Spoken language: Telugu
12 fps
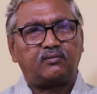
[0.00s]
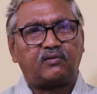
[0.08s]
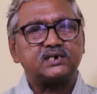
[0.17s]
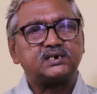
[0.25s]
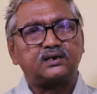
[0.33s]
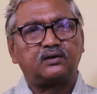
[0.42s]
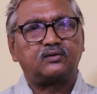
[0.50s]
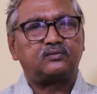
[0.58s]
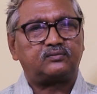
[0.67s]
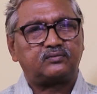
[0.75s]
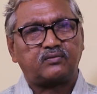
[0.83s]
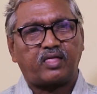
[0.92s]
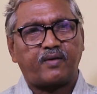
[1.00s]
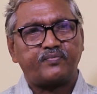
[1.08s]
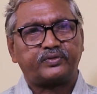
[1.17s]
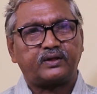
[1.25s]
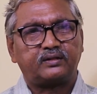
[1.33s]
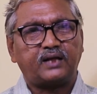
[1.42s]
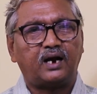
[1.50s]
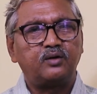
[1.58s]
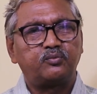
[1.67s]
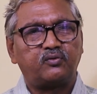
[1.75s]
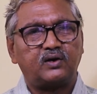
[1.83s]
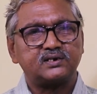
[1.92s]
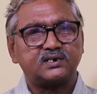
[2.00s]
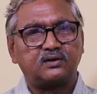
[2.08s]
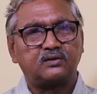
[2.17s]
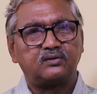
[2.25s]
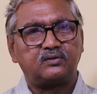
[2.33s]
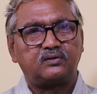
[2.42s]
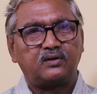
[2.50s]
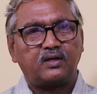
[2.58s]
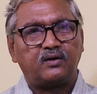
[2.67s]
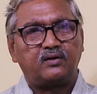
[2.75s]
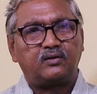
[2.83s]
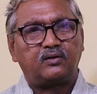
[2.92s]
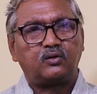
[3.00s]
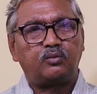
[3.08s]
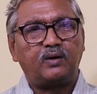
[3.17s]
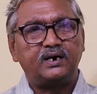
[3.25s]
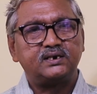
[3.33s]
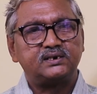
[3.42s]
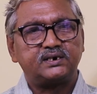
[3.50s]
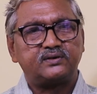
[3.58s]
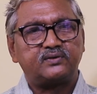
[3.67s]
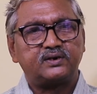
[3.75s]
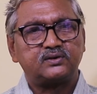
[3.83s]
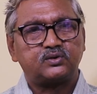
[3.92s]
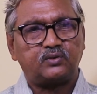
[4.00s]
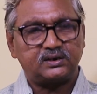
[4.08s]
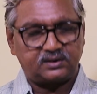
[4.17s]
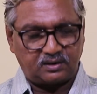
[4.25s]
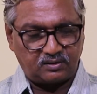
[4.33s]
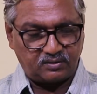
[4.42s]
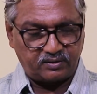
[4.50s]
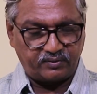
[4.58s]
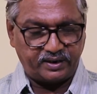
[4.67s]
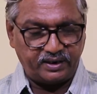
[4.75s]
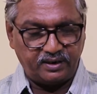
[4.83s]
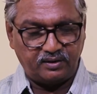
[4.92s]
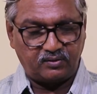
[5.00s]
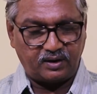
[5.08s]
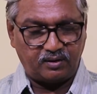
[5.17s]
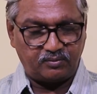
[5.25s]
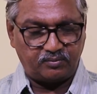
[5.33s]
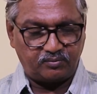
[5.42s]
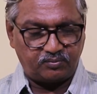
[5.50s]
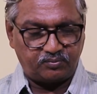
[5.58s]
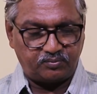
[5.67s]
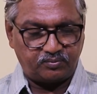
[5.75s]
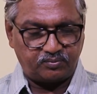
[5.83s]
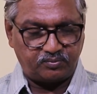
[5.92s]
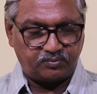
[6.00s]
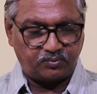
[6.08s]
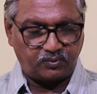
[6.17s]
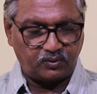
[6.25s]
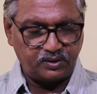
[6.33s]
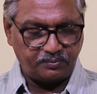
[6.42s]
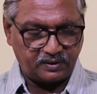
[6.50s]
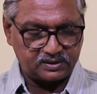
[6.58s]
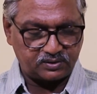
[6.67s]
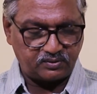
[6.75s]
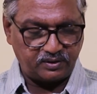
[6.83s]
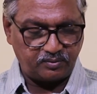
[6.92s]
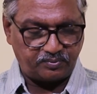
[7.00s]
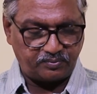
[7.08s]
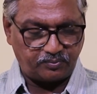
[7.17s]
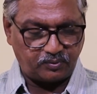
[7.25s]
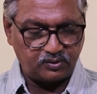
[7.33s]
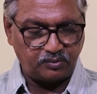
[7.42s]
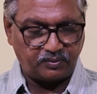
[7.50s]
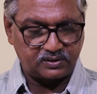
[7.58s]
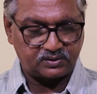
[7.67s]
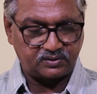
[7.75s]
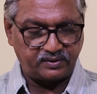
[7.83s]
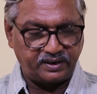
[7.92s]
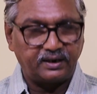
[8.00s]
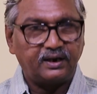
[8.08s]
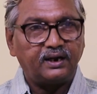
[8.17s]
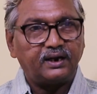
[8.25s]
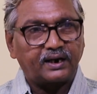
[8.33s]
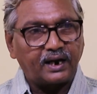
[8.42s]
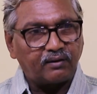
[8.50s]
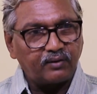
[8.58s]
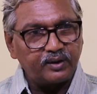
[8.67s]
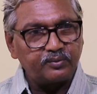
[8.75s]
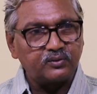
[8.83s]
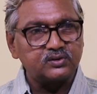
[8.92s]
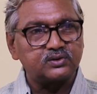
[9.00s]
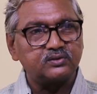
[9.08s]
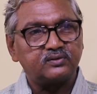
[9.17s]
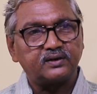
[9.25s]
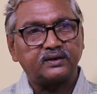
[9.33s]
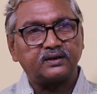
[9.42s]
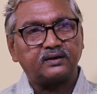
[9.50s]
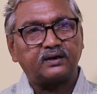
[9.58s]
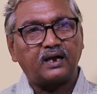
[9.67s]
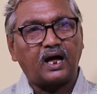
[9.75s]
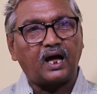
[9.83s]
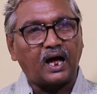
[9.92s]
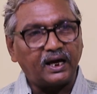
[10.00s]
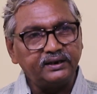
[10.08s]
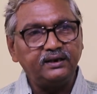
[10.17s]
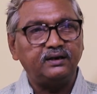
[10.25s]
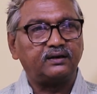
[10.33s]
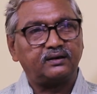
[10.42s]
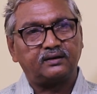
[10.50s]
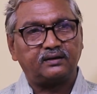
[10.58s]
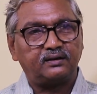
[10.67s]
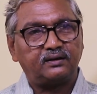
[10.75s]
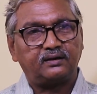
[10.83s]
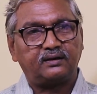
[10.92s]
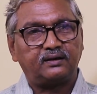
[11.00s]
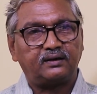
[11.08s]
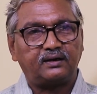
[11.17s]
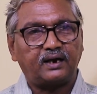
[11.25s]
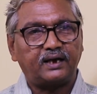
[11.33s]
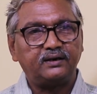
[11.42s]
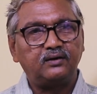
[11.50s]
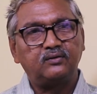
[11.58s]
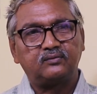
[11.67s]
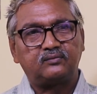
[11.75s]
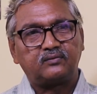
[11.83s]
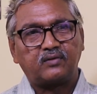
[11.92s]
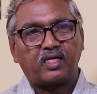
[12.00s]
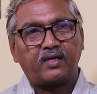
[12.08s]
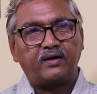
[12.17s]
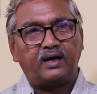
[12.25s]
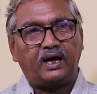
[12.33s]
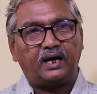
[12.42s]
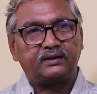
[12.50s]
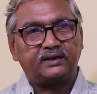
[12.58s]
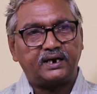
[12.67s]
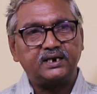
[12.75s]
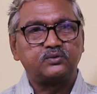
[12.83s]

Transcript: వాసనలు తాలింపు వాసనలు గువ్వాళించేటువంటి సువాసనలు ఇవన్నీ కూడా పోదుపరుచుకొని పొందుపరుచుకొని నా వైపుకి వస్తూ ఉంటుంది అది నా ఇల్లు దట్